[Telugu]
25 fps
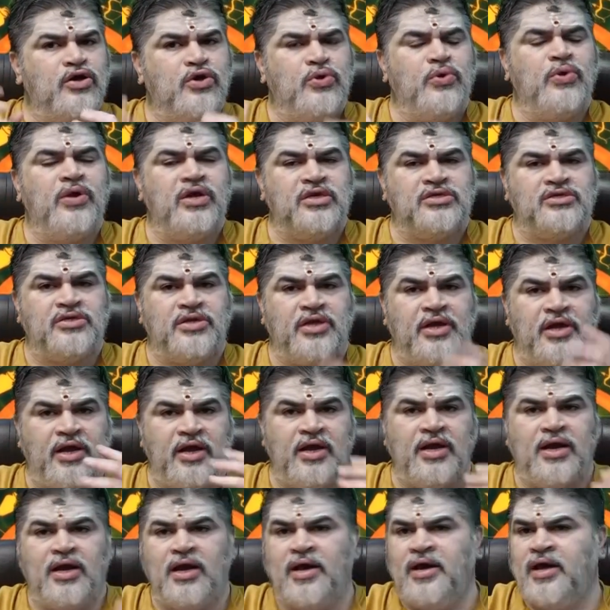క్యూరియాసిటీ
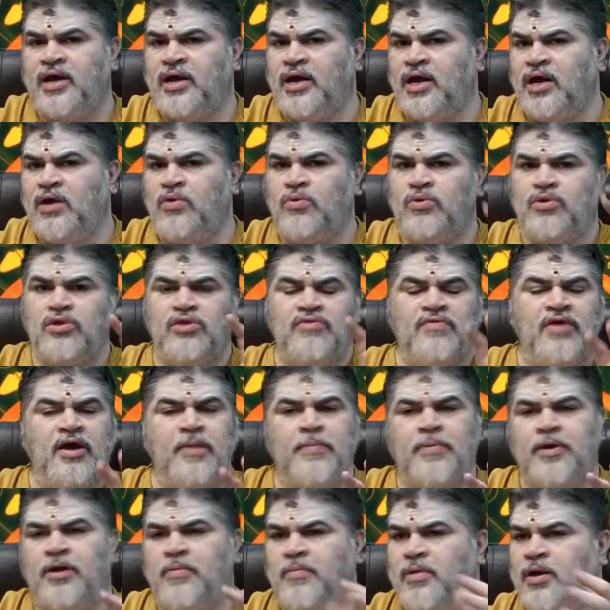ఈ నెల నాకు ఎలా ఉంటుంది
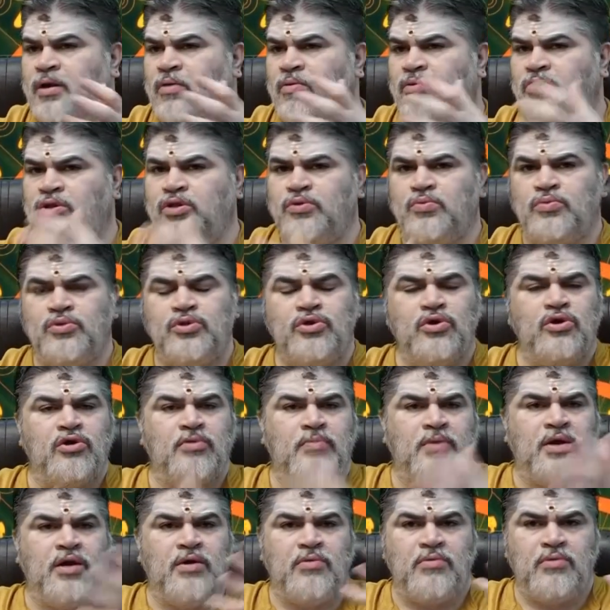వ్యాపారం ఎలా ఉంటుంది
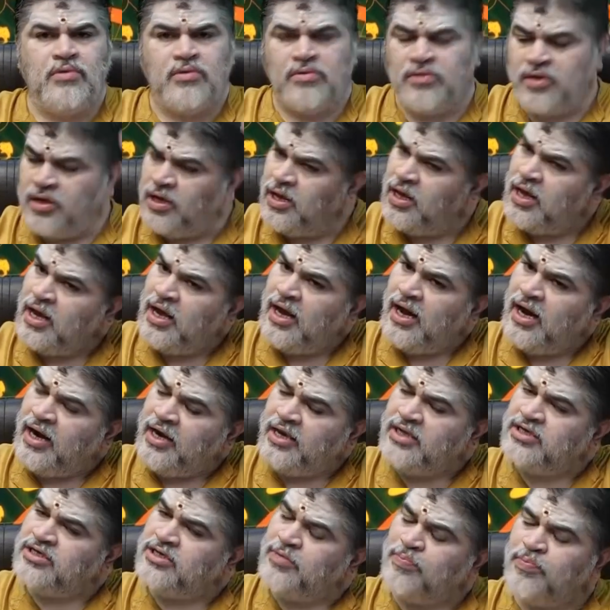ఉద్యోగం ఎలా ఉంటుంది
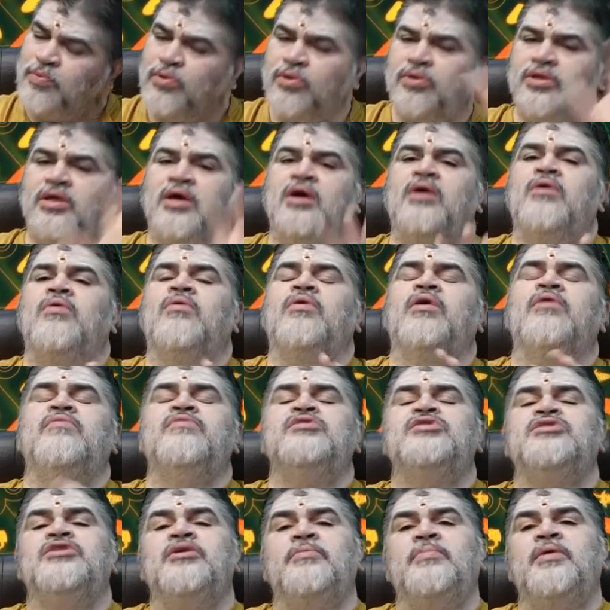అని చెప్పుకోదగ్గ ఒక
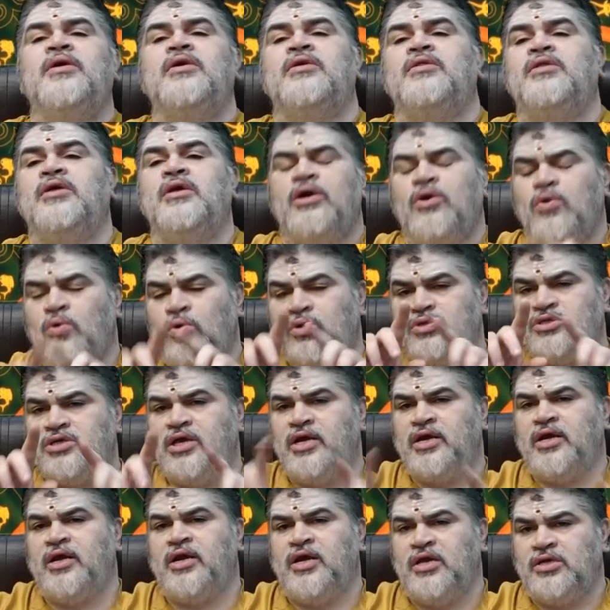విషయమే ఇది
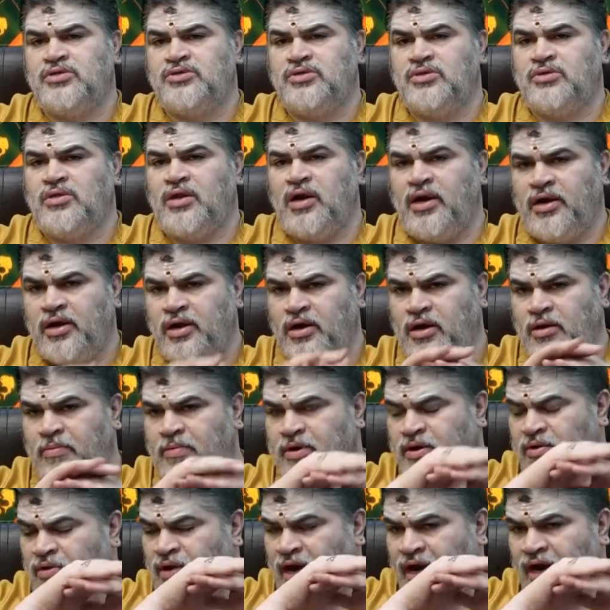గోచార గ్రహస్థితులు అన్నింటిలో
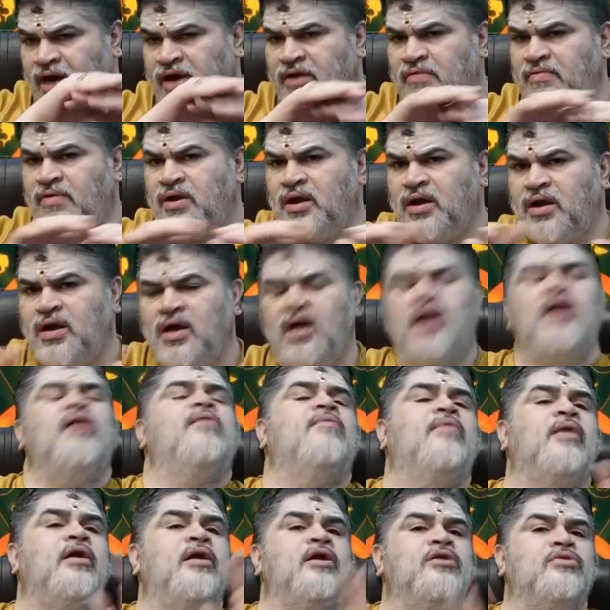పెట్టుకొని అన్ని వర్గాల
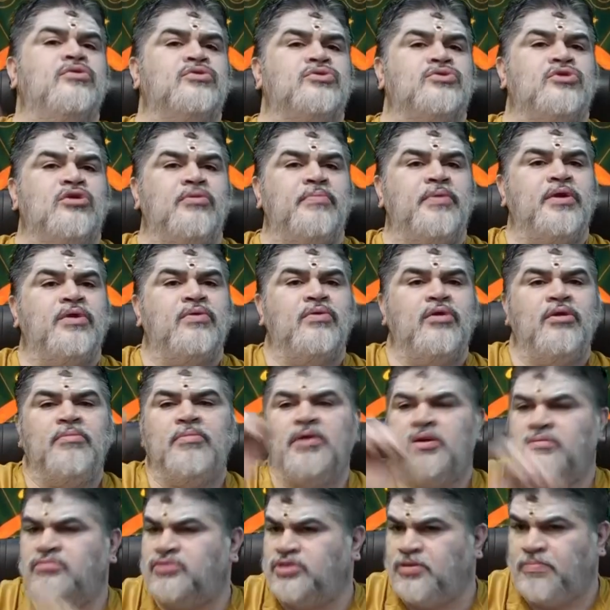వారిని దృష్టిలో పెట్టుకొని
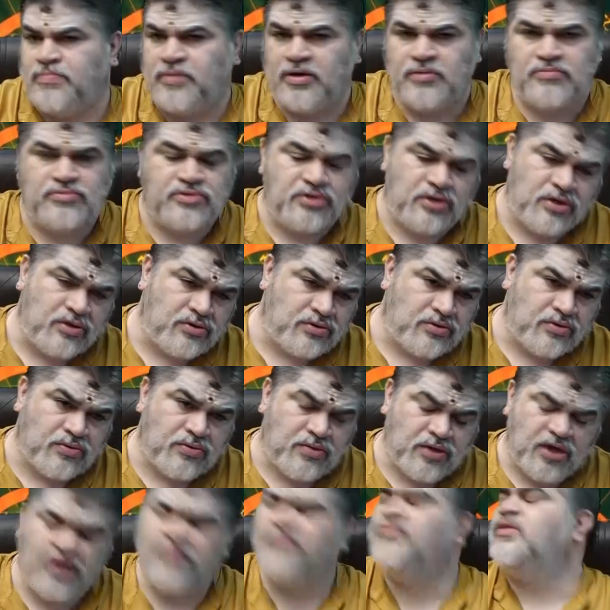మనం చెప్పడం
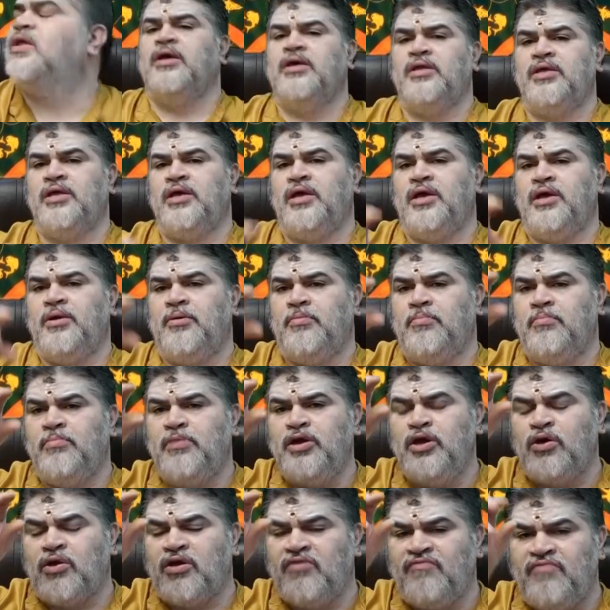జరుగుతుంది ఇది
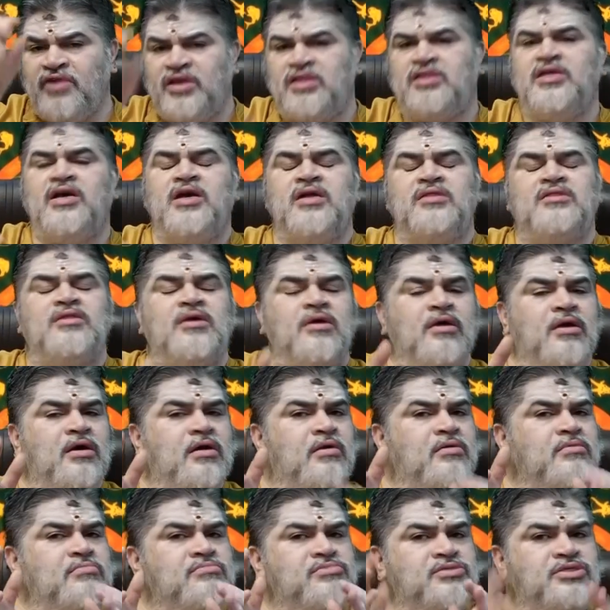మీ యొక్క వ్యక్తిగత
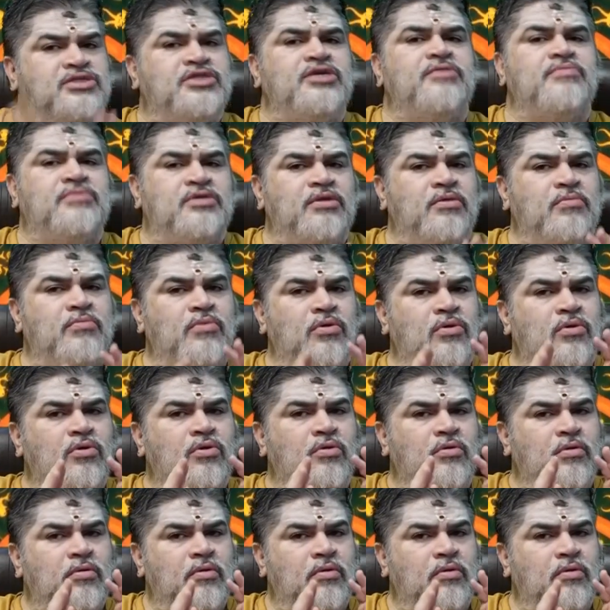జీవితంలో